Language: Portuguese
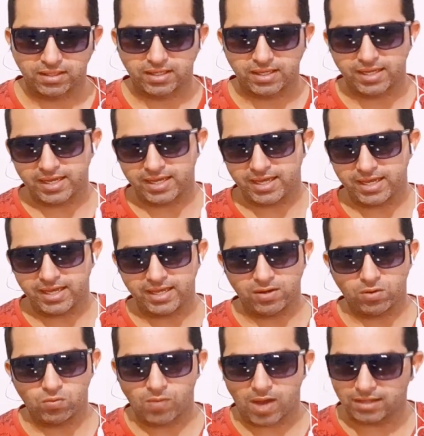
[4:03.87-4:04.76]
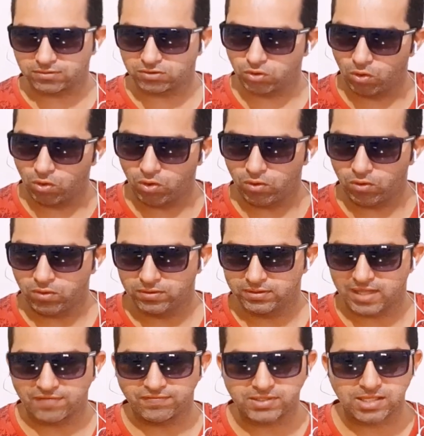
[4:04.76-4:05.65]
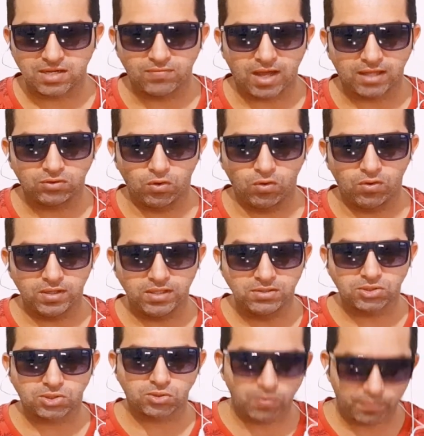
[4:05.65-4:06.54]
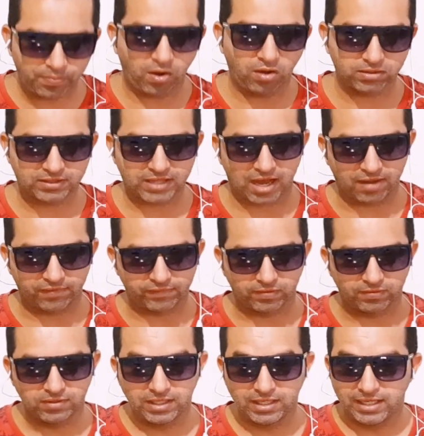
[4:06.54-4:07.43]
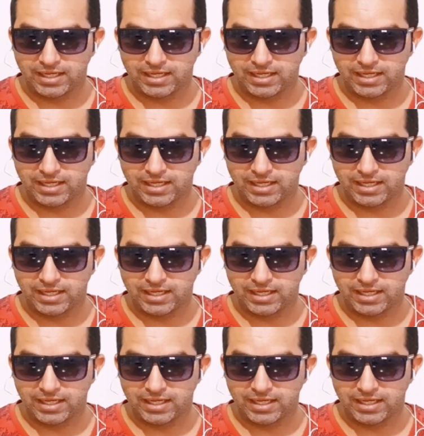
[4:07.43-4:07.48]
É uma dor, deve ser uma dor insuportável.